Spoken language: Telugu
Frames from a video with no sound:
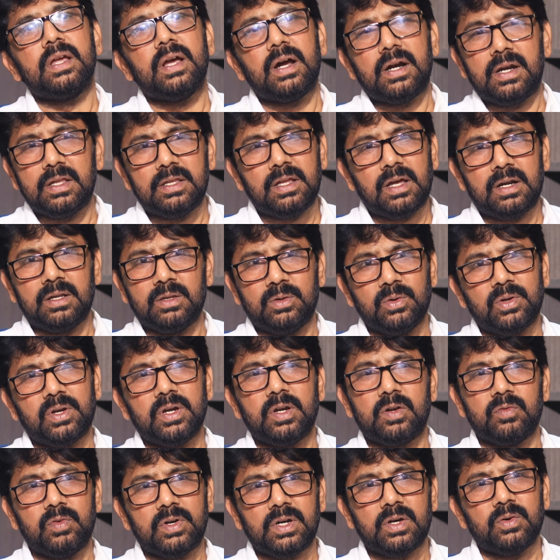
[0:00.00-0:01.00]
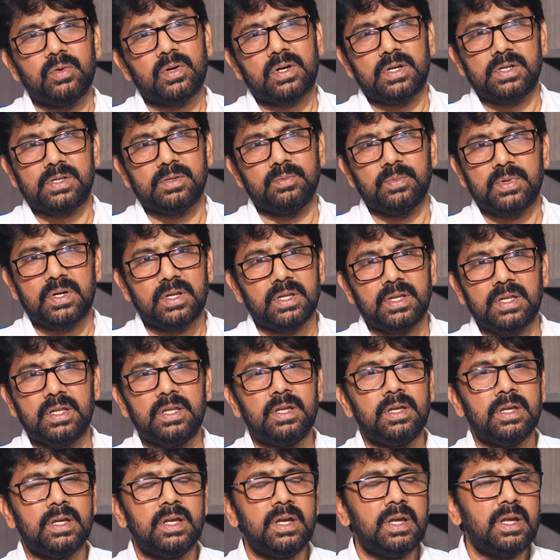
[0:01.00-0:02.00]
ఈ అడ్డదారులు దొక్కేటువంటి అవకాశం ఉంటుంది
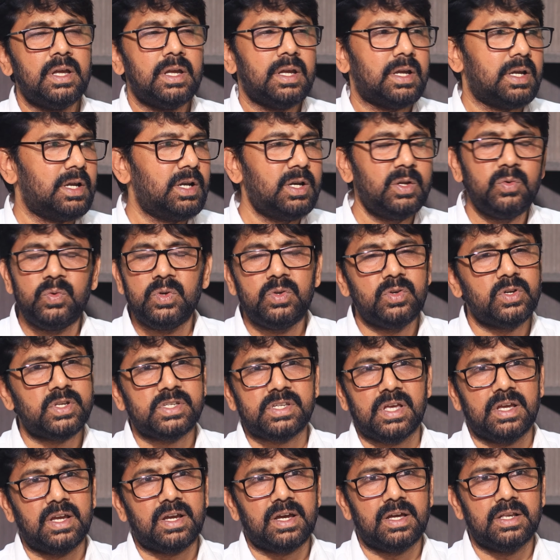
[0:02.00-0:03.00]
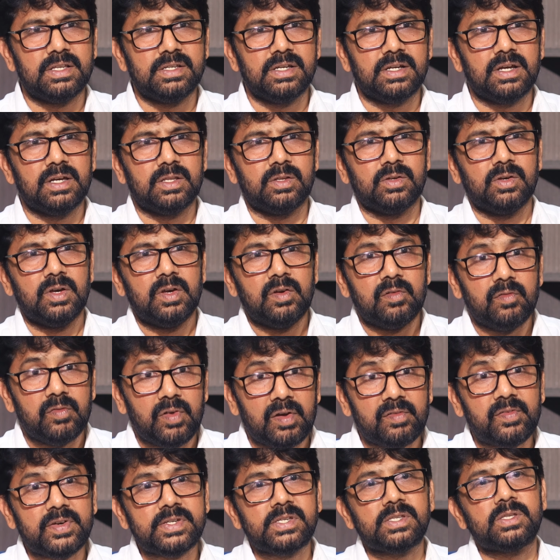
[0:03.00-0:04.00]
ఇది ఇండివిజువల్ సైకాలజీ కాదు
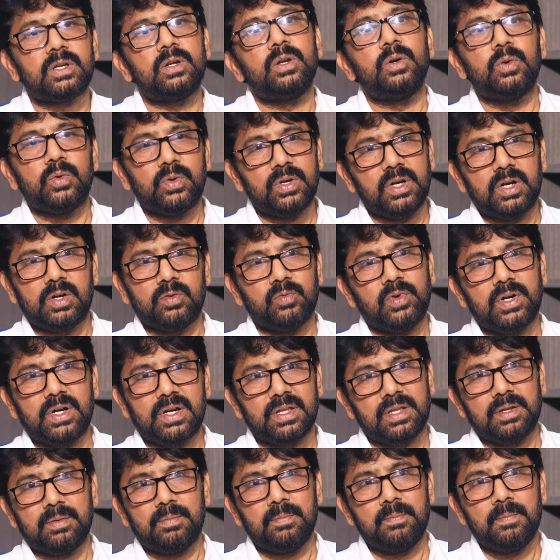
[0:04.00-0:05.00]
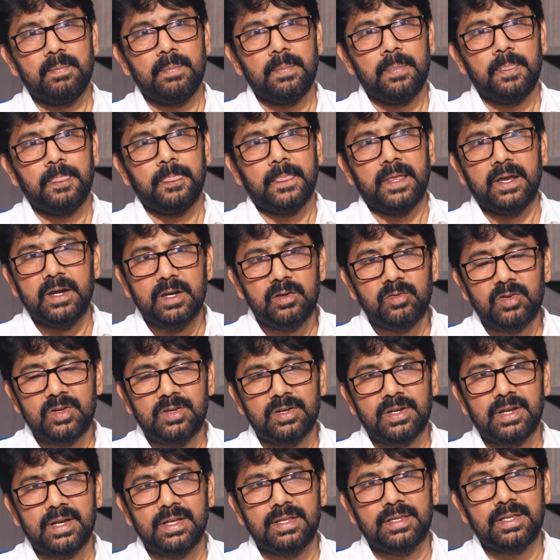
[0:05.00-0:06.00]
వ్యవస్థలో ఉన్నటువంటి
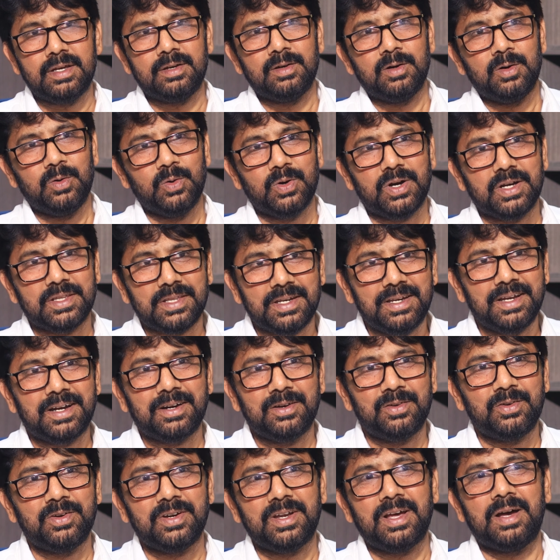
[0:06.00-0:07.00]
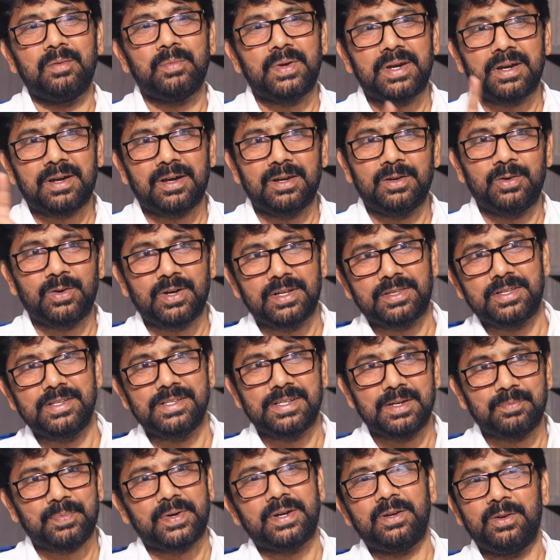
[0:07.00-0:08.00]
ఇండివిజువల్ అయితే ఒక అతను ఇక్కడ ఉంటే అమెరికాలో ఒక
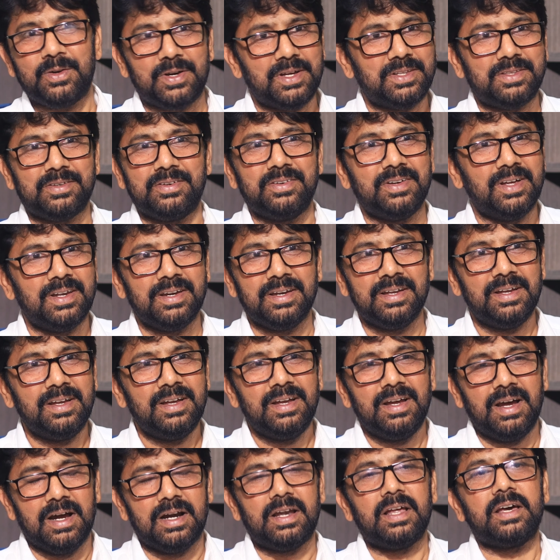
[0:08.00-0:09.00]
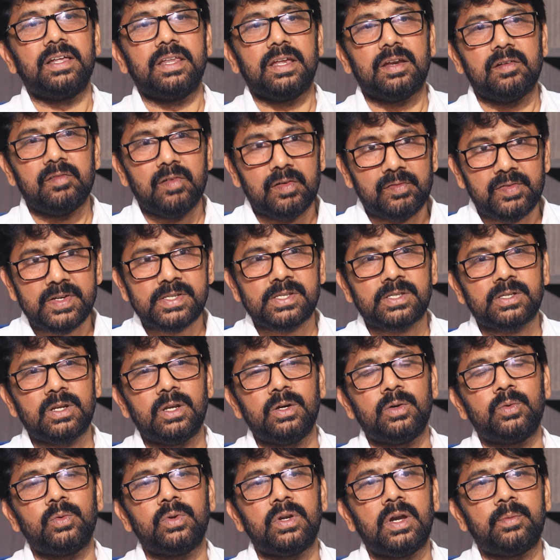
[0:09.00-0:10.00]
అతను జపాన్లో ఒక అతను ఉన్నారు అట్లా కాదు ఇక్కడ
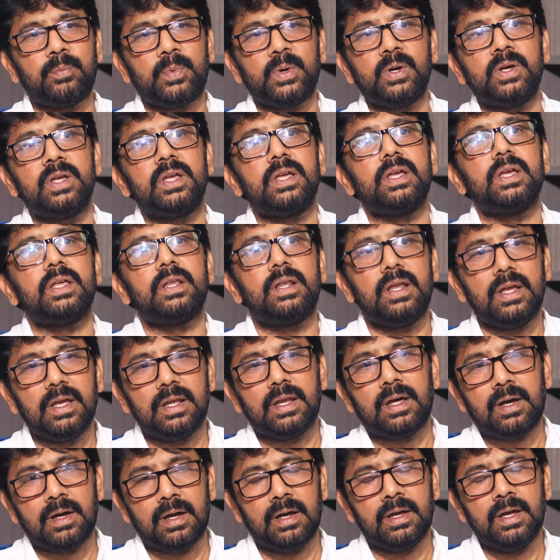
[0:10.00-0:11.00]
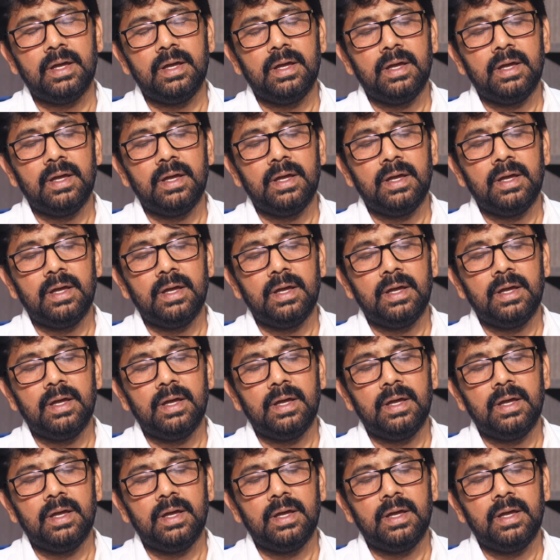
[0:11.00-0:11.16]
వ్యవస్థలో ఉన్నప్పుడు ఇలా